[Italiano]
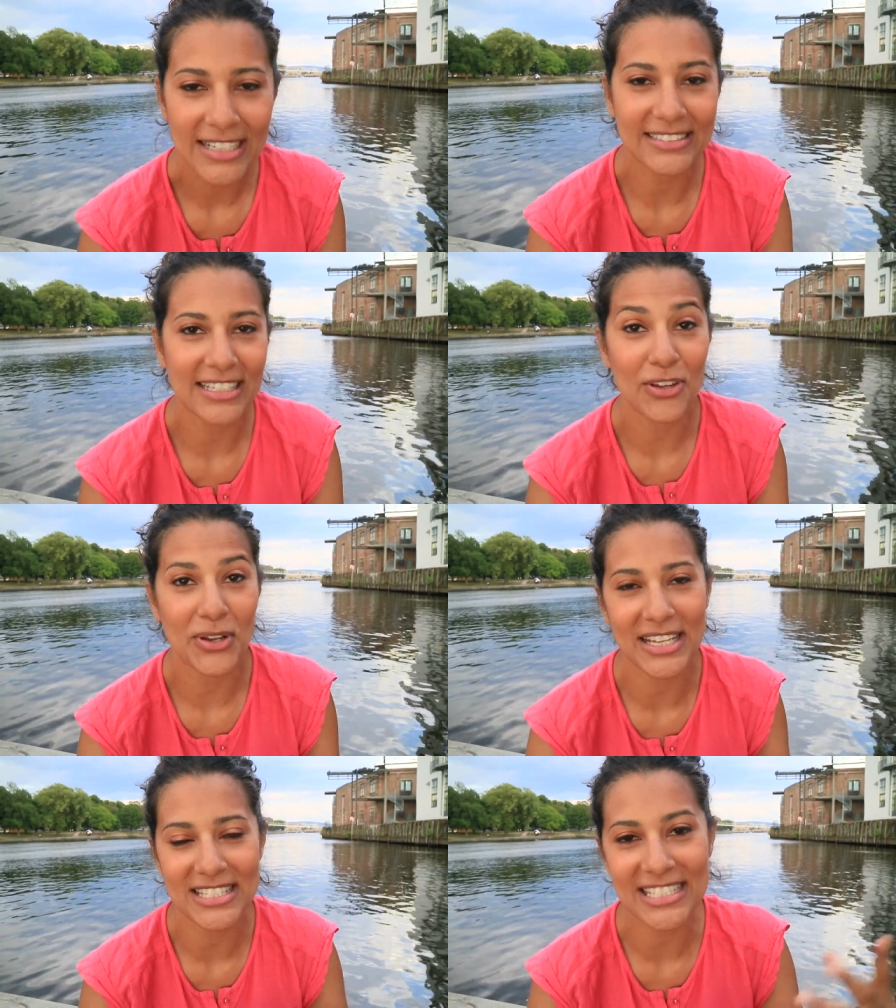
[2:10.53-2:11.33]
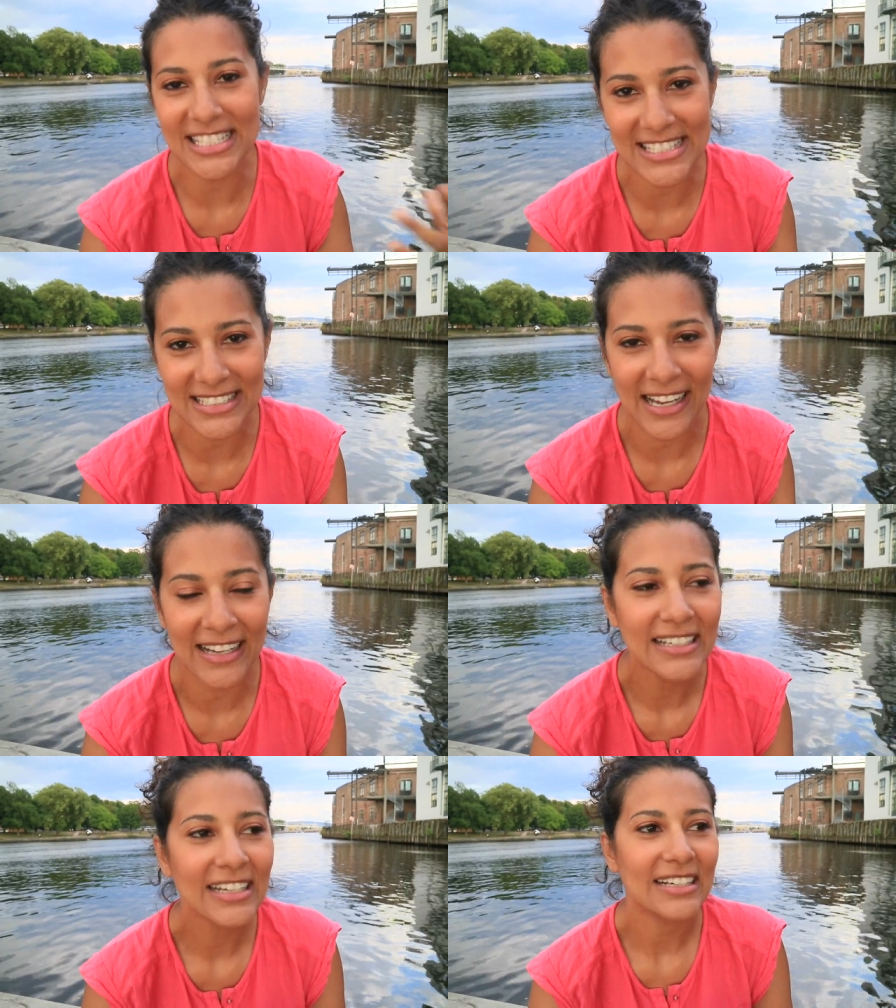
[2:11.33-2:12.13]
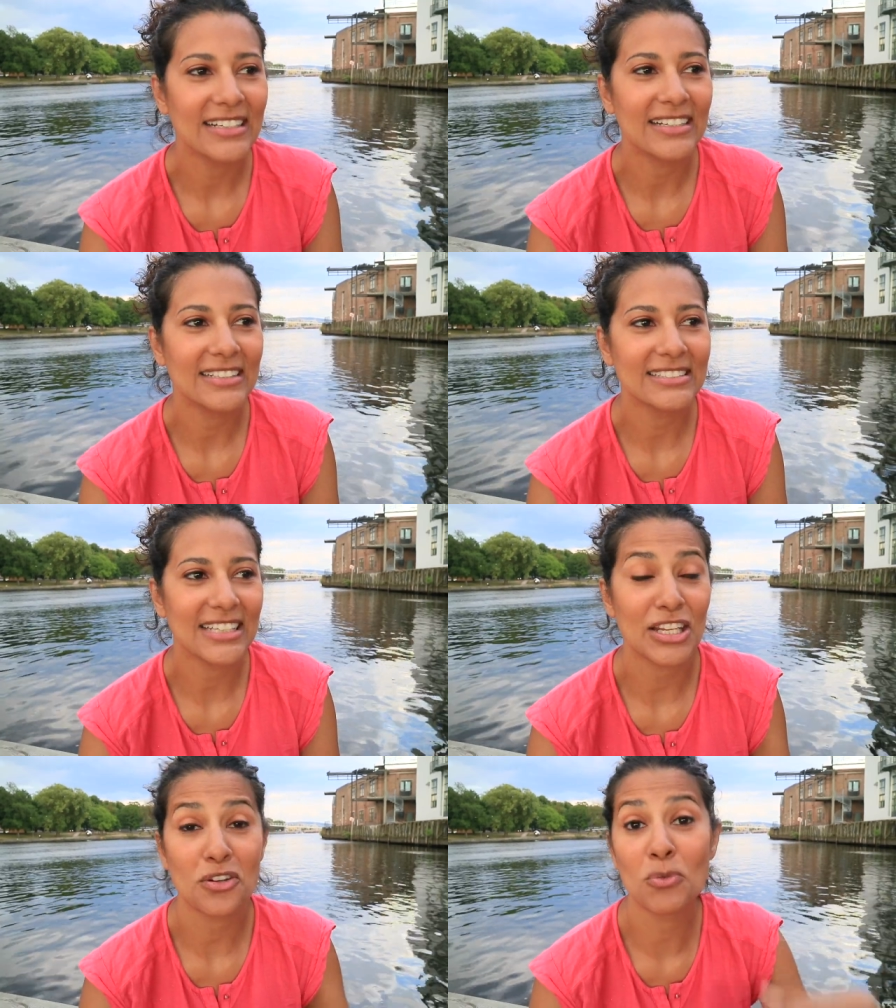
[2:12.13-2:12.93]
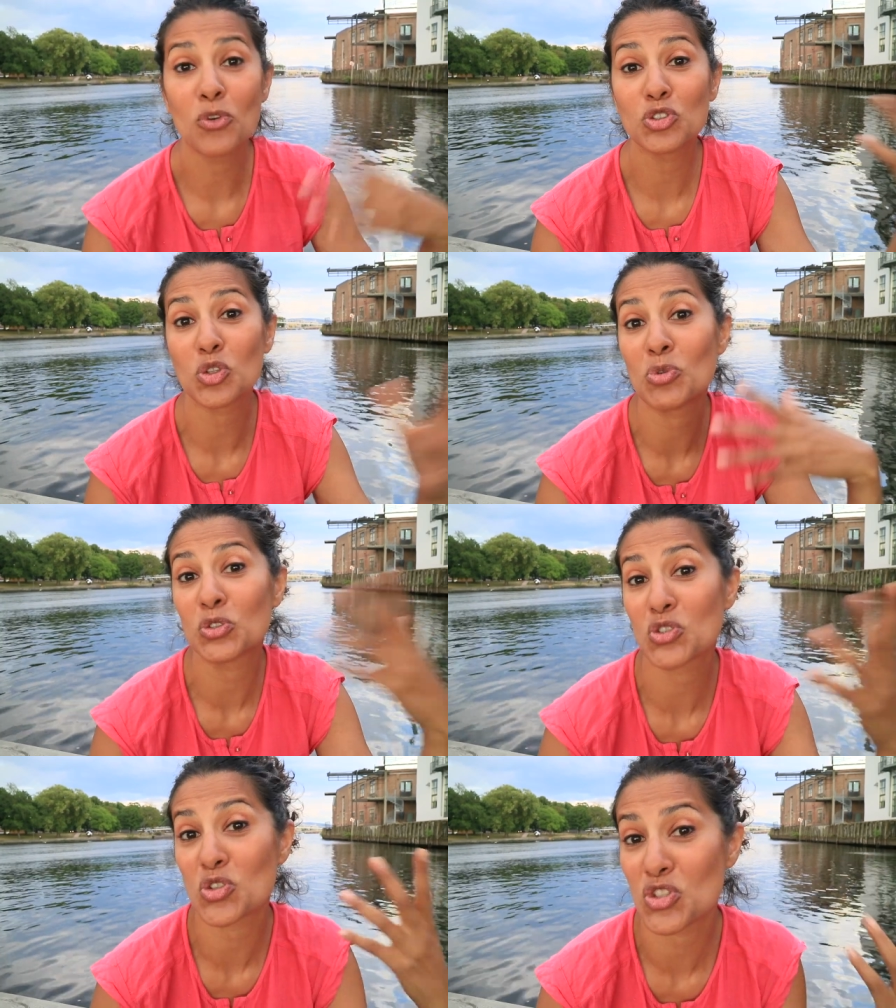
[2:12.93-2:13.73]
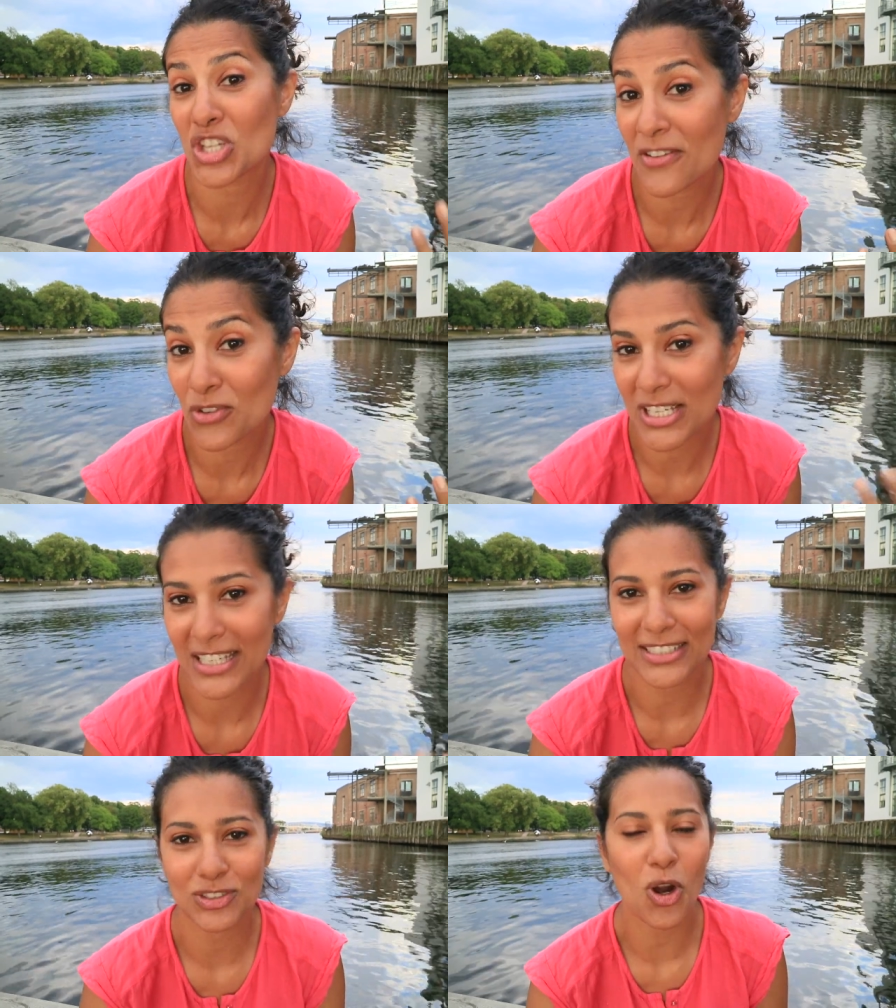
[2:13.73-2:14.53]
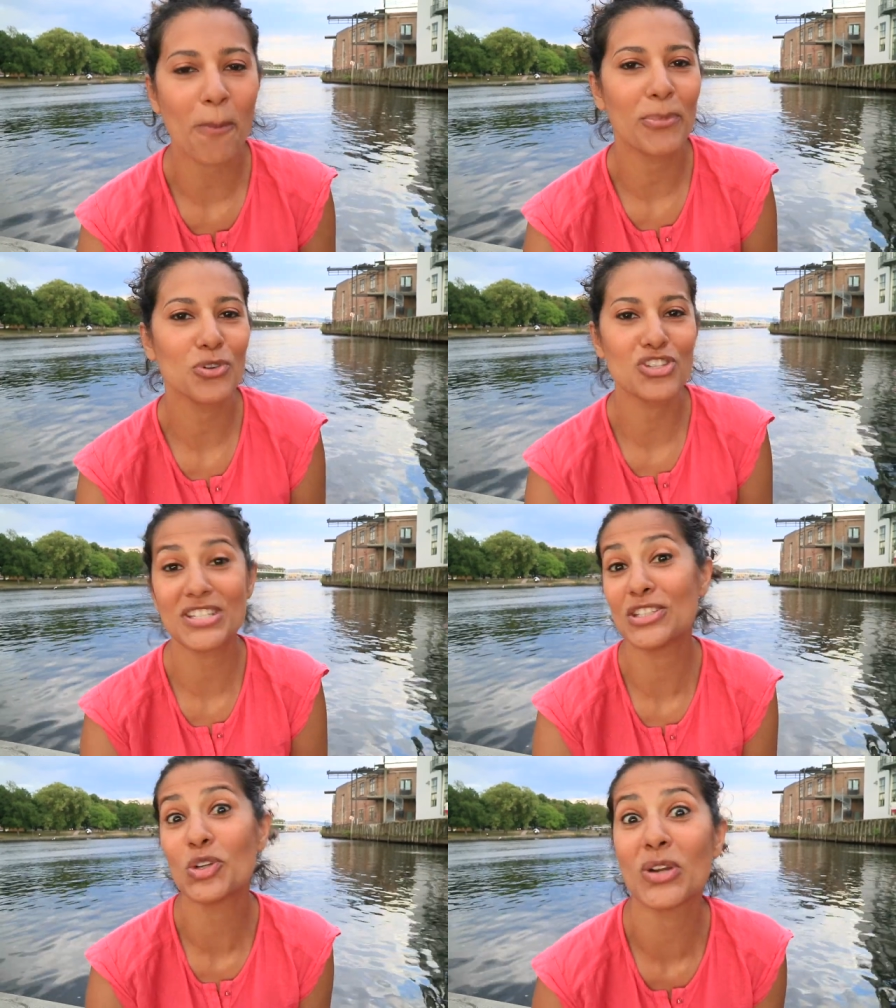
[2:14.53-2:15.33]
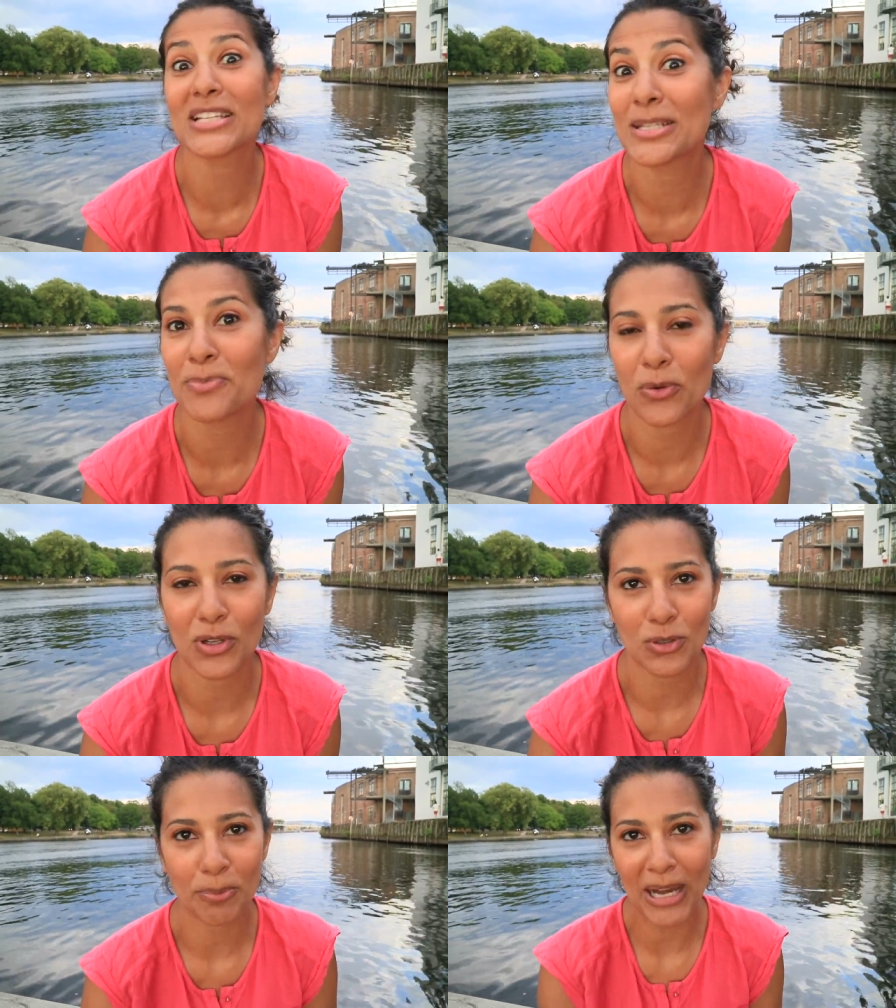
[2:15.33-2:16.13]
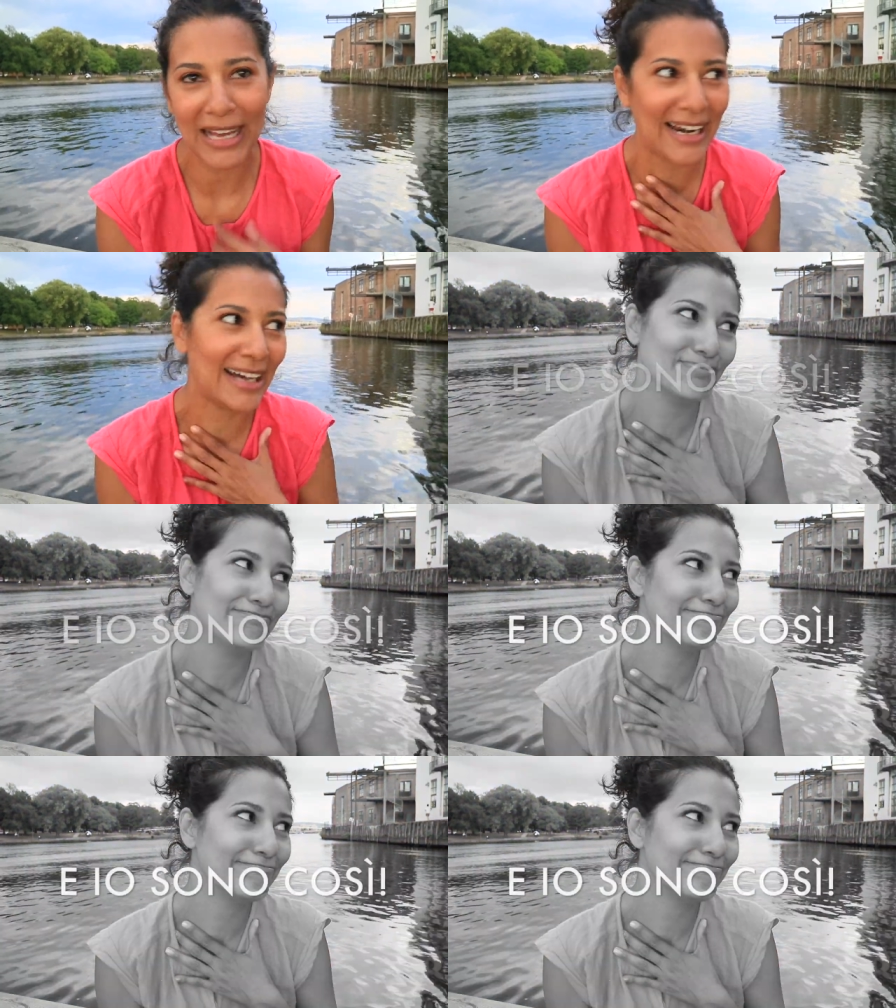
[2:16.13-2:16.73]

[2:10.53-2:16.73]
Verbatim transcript: L'italiano è casinista, eh, l'italiano è molto molto socievole, anche troppo, gesticola sempre quando parla.